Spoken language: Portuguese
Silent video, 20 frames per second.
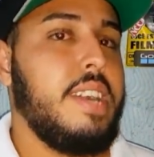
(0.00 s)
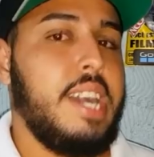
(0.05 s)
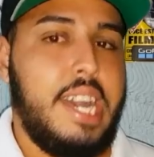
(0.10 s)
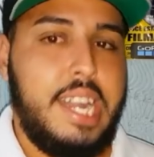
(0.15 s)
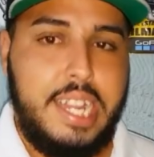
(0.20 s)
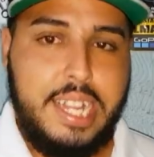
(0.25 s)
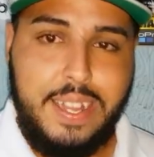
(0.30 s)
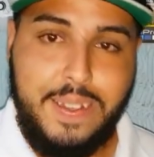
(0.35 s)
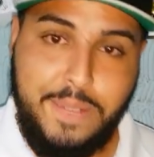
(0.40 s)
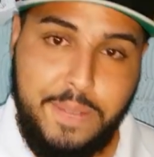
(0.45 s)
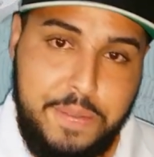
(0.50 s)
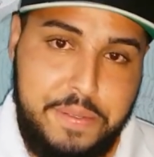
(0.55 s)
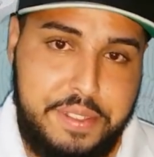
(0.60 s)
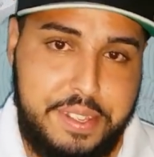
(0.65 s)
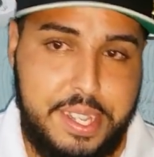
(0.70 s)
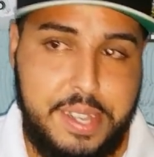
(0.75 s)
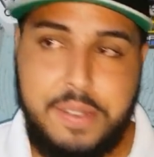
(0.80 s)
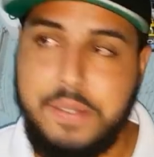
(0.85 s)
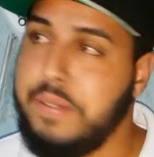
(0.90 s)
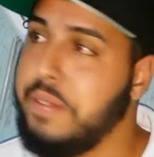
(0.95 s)
cara da
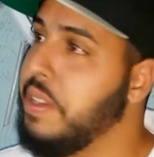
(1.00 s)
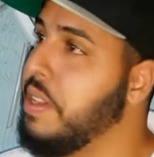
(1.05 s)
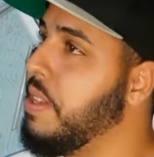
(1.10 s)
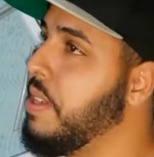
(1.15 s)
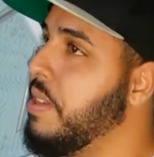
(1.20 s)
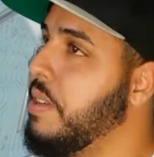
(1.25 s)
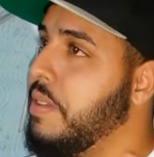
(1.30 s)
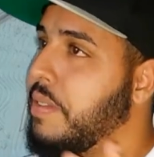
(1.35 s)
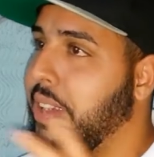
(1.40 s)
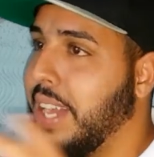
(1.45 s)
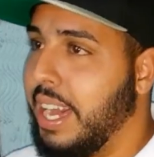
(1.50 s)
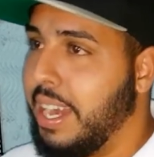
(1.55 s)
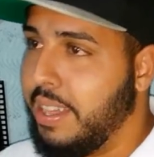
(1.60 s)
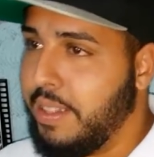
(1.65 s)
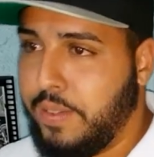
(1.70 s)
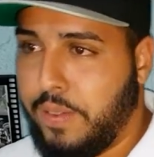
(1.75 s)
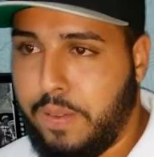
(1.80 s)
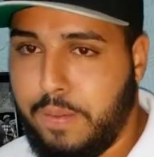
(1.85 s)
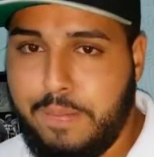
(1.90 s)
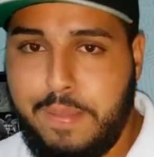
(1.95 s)
fusão, cara
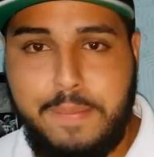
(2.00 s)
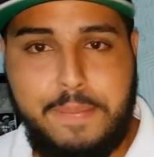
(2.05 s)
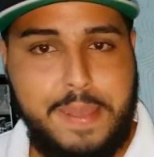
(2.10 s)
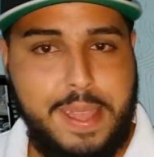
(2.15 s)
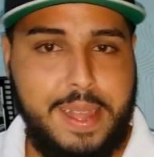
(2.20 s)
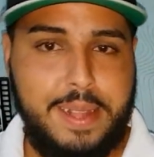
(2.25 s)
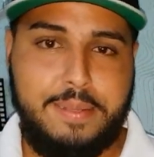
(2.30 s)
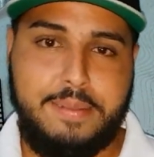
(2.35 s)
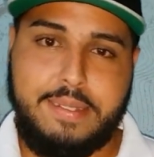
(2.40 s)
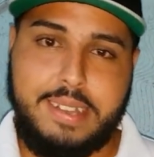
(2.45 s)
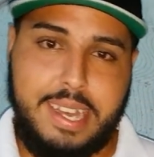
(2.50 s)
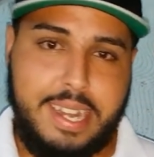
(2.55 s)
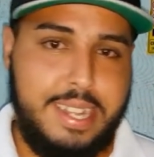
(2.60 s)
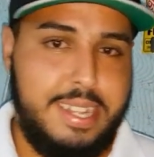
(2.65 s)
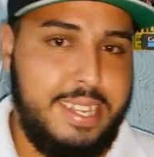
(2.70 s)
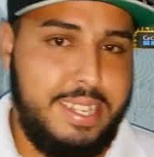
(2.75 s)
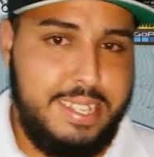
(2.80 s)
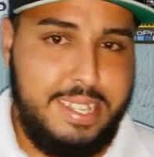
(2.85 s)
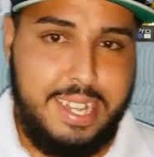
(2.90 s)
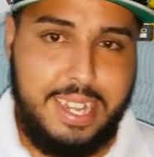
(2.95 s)
do rompimento, cara
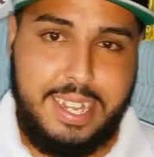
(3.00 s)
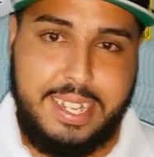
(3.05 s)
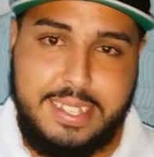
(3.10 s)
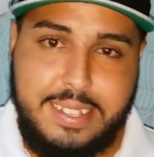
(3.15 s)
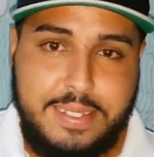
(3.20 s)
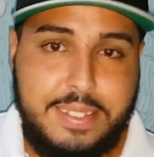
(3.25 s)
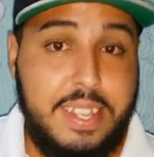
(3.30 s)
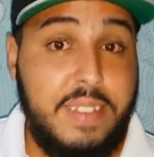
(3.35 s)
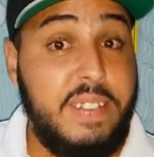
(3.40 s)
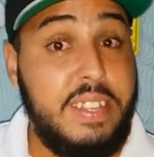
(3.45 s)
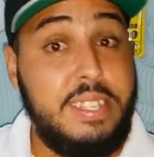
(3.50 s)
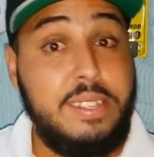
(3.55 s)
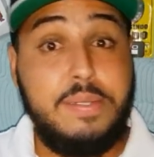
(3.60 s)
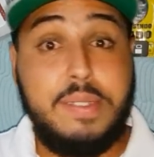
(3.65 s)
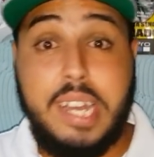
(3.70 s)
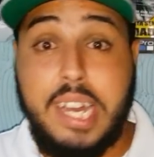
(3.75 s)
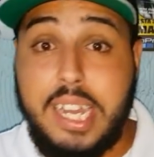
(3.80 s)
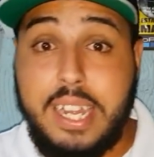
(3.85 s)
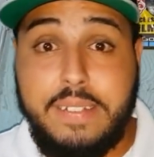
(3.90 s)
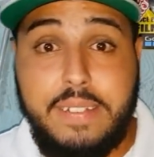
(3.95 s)
da instalação, você vai ser o
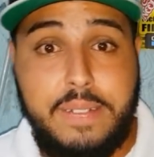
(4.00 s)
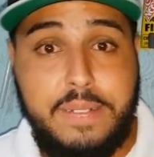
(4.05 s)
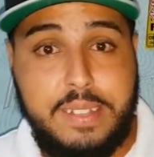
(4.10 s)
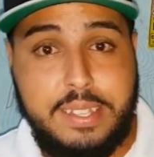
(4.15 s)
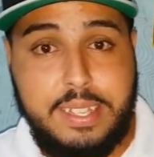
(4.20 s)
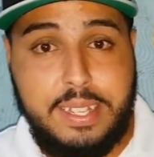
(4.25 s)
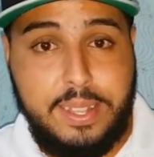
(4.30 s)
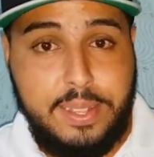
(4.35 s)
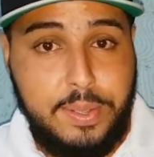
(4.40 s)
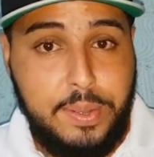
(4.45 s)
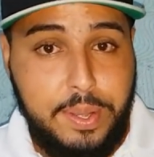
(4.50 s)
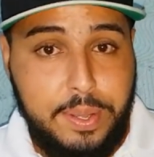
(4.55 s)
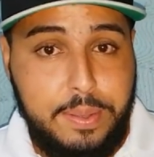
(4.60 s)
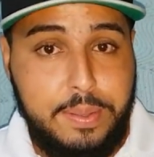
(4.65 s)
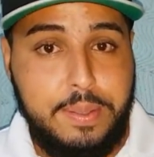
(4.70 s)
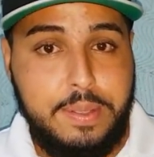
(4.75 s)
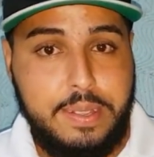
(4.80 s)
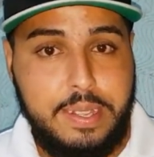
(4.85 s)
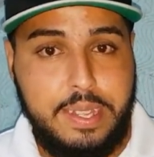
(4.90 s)
cara que vai fazer tudo.